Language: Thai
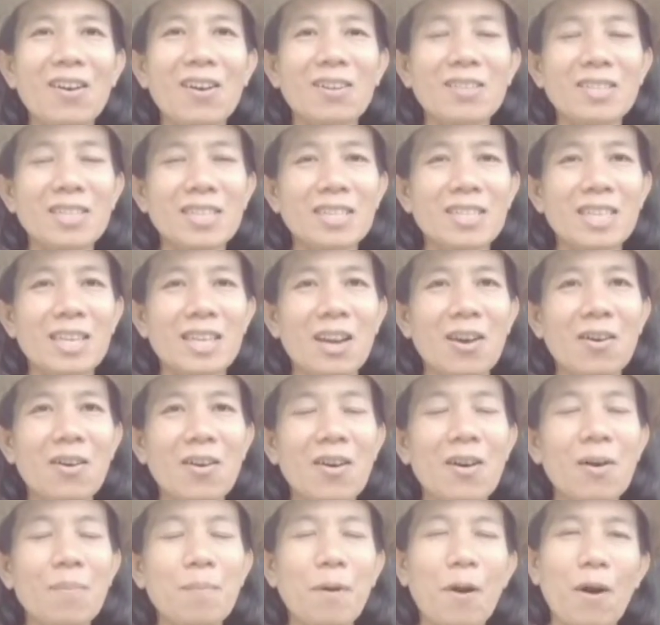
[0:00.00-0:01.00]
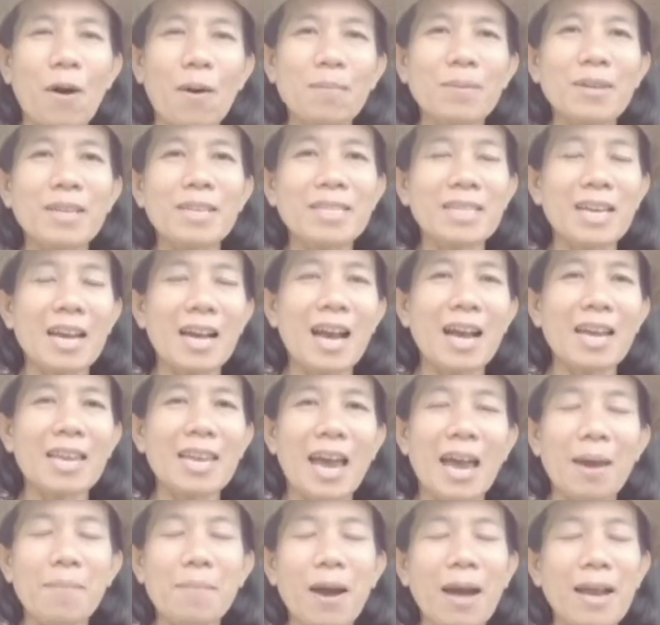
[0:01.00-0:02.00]
จริงๆแล้วก็พร้อมที่จะข
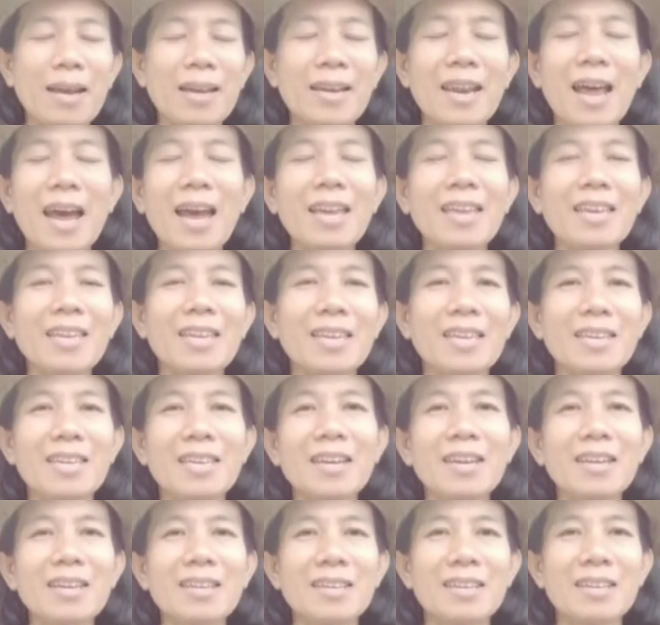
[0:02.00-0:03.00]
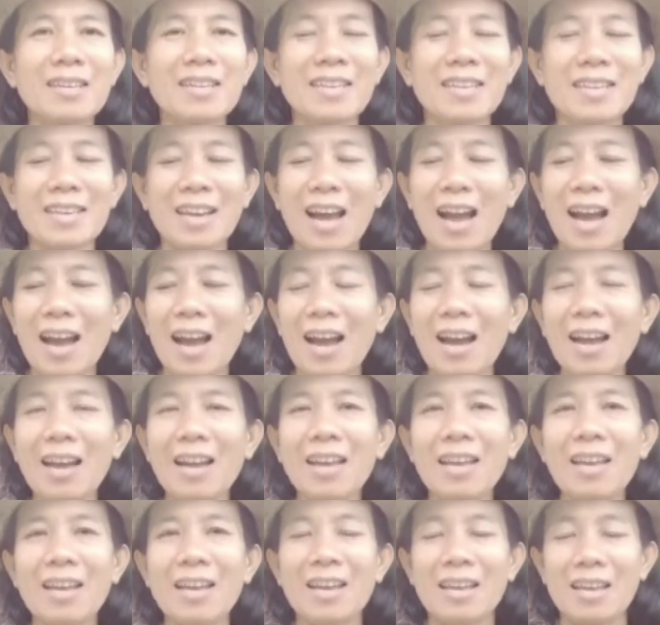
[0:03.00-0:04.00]
ยายพันธุ์ได้อีกเยอะเลยนะคะ
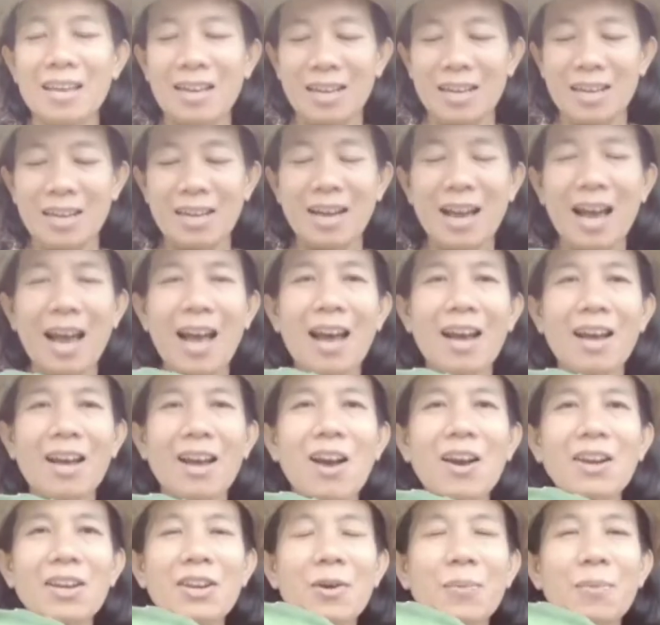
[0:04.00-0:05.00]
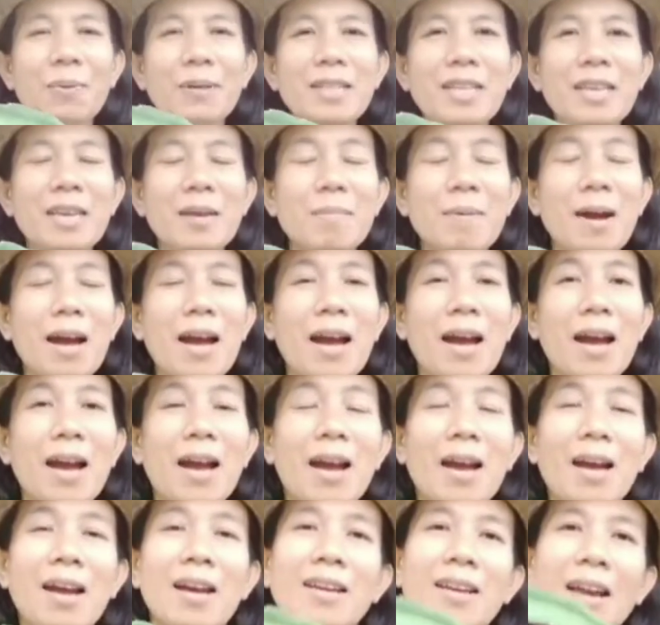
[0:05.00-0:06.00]
ค่ะก็เดี๋ยวพี่ตีมา
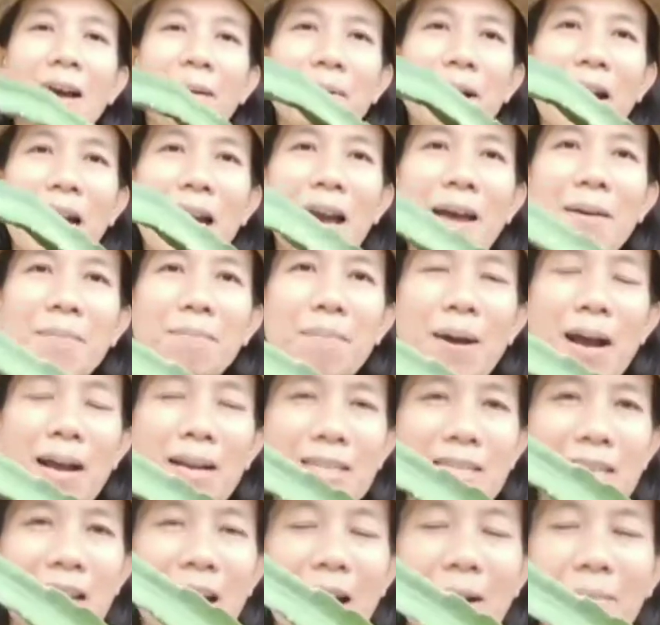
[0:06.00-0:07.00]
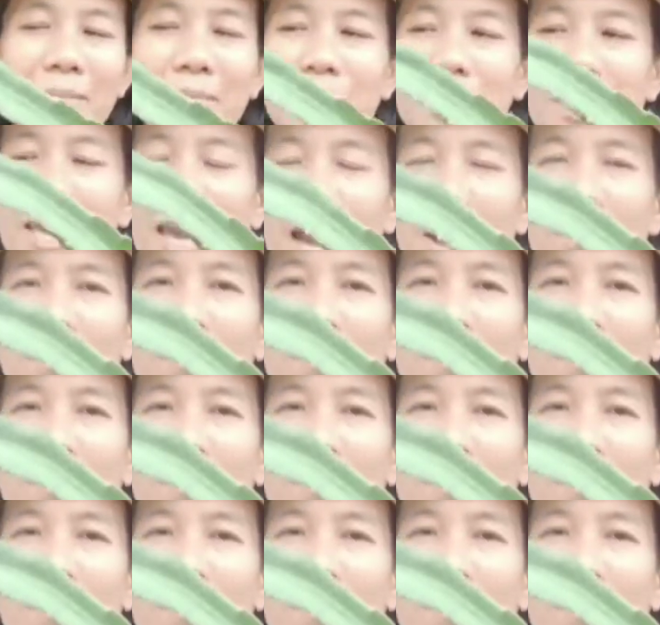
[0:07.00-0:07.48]
ทำการปักชำแก้ว